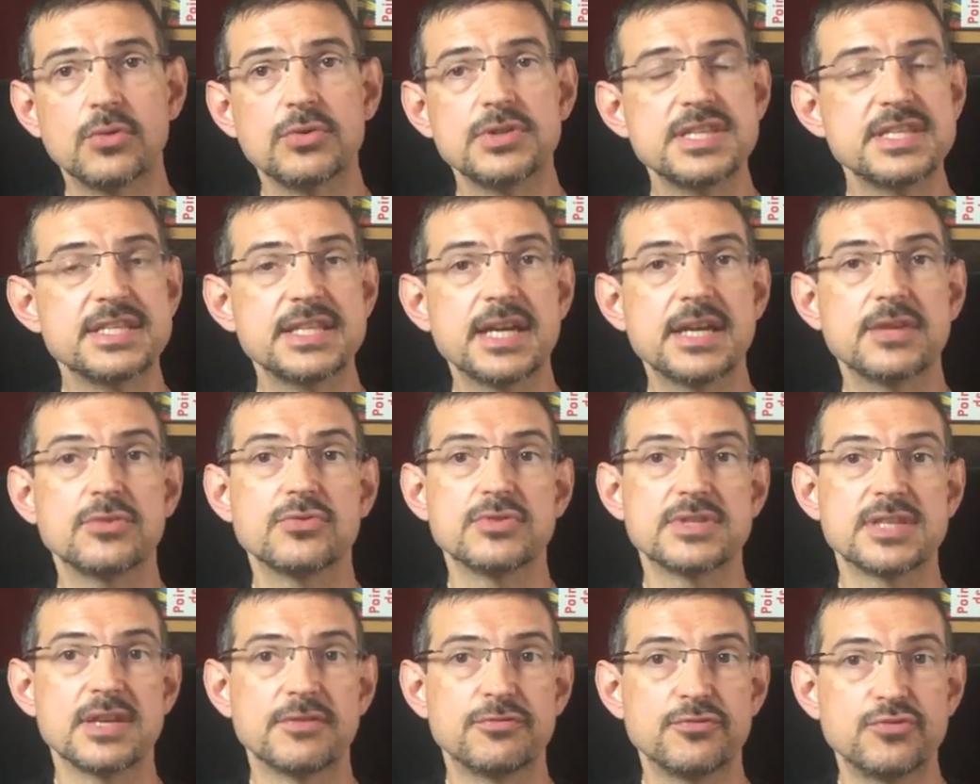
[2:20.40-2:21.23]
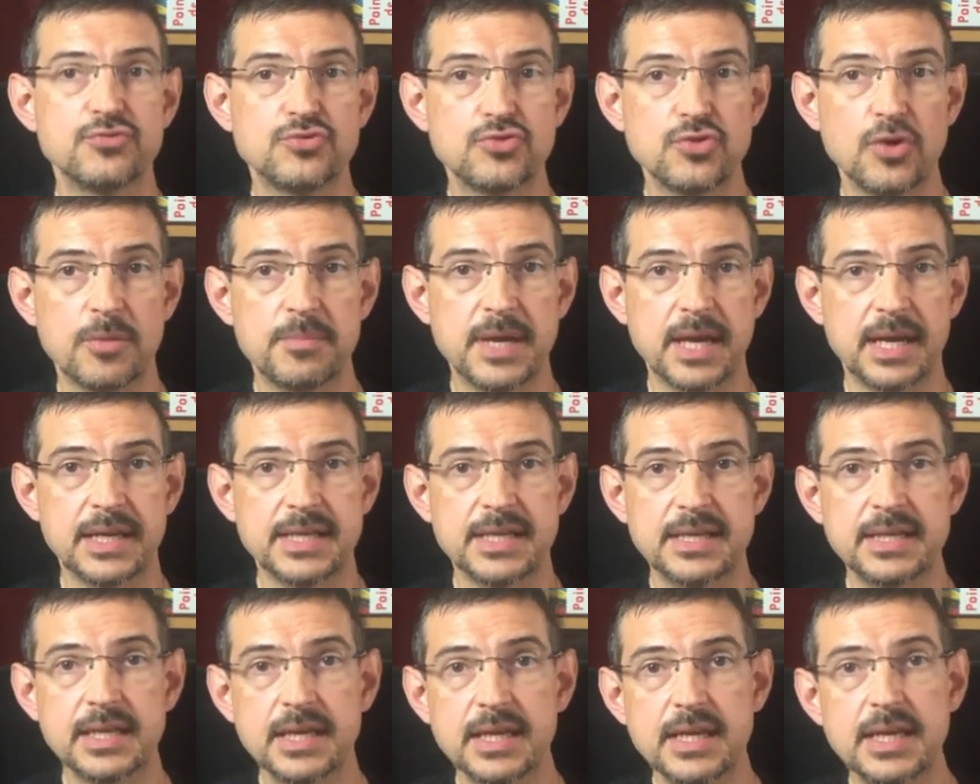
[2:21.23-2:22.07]
le design de sa future
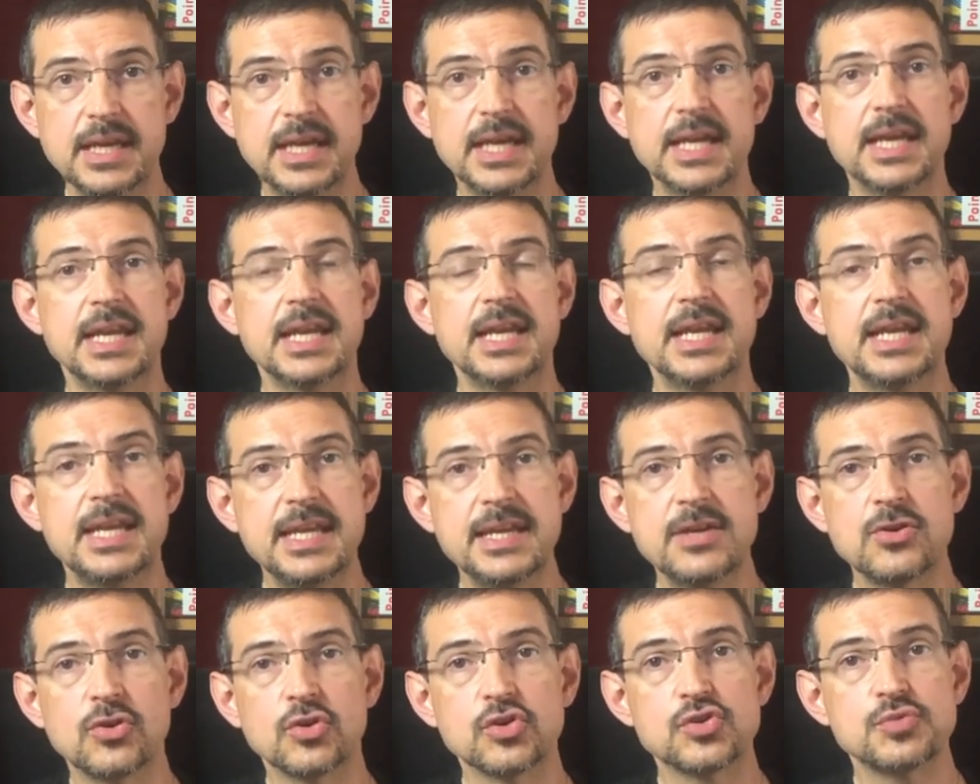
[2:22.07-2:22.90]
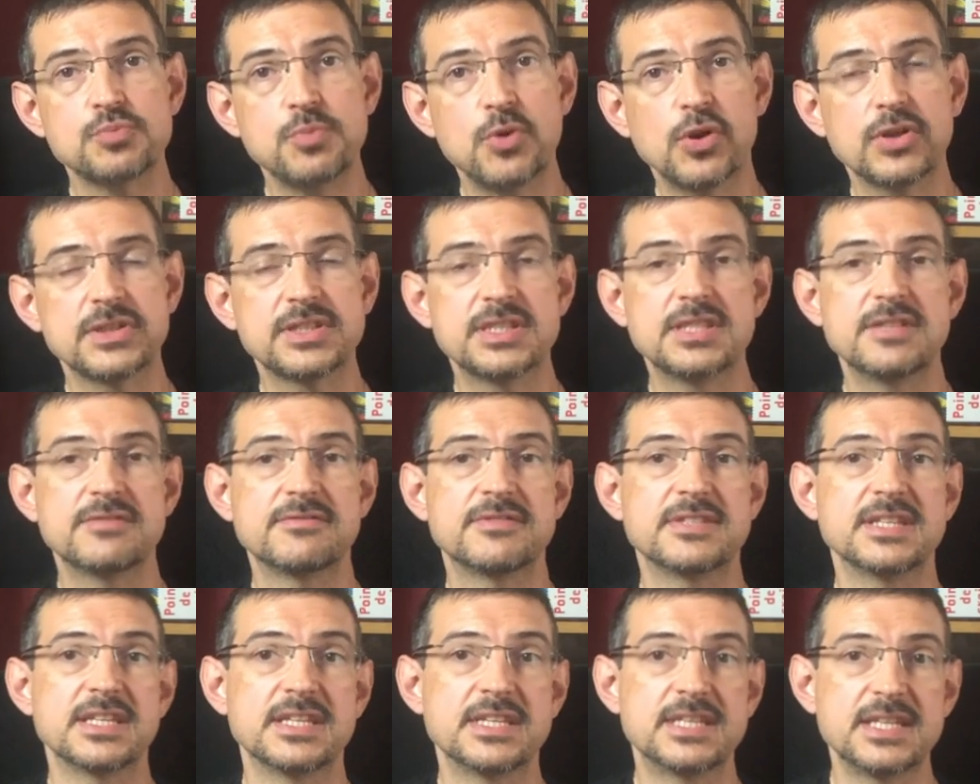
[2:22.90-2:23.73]
berline et l'élégance
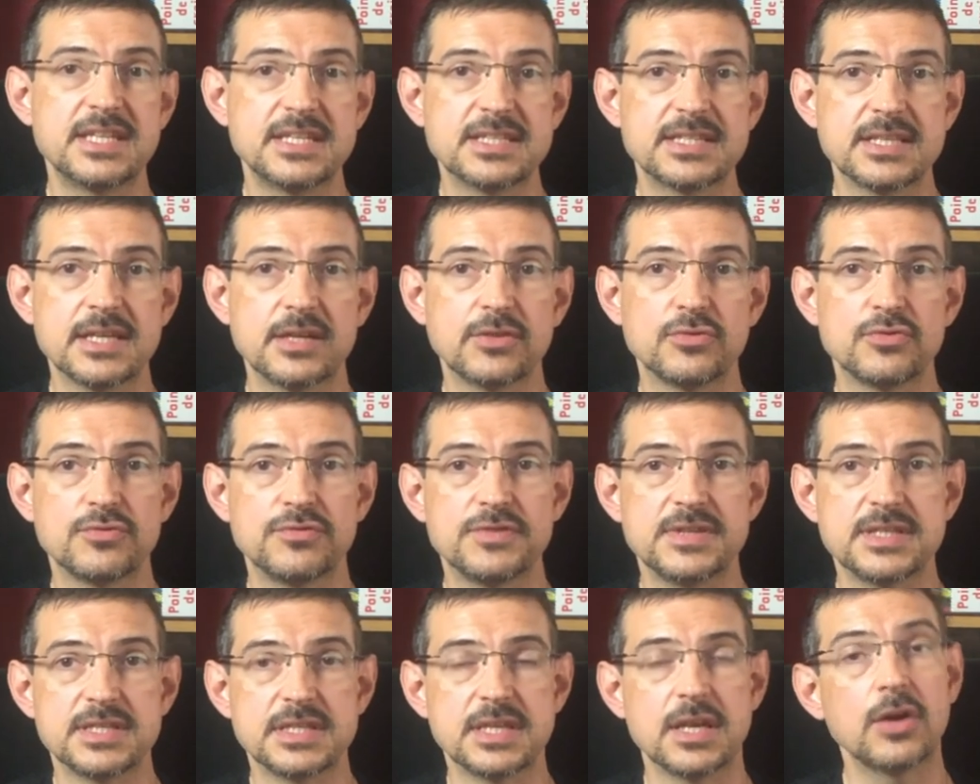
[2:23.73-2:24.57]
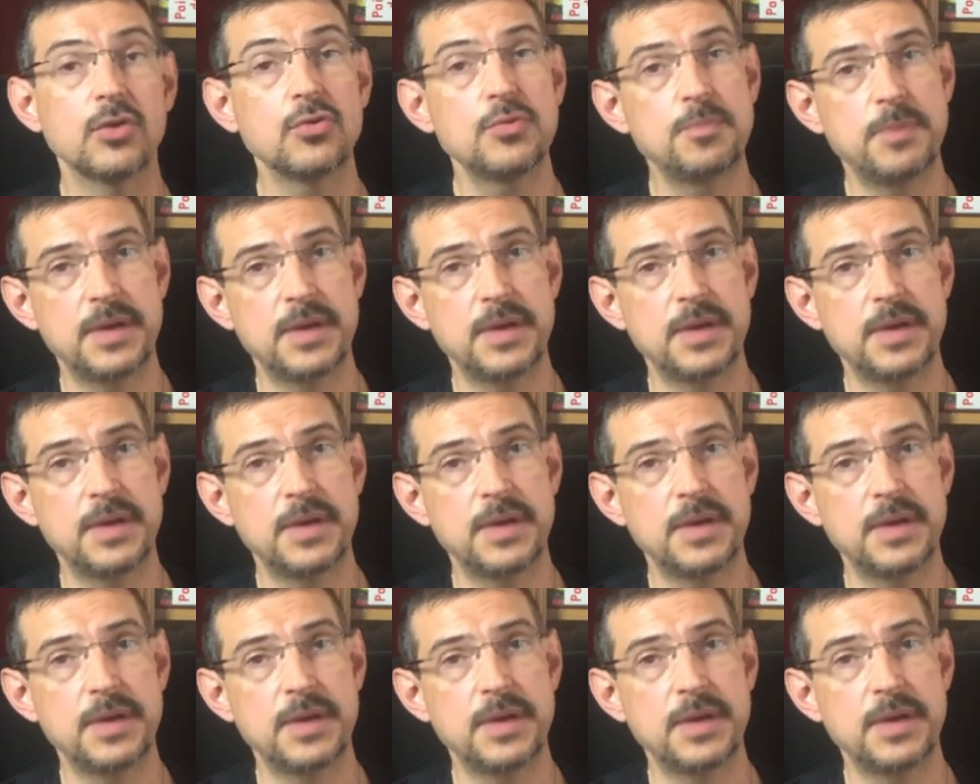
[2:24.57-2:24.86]
sportive des dessins de Fisker lui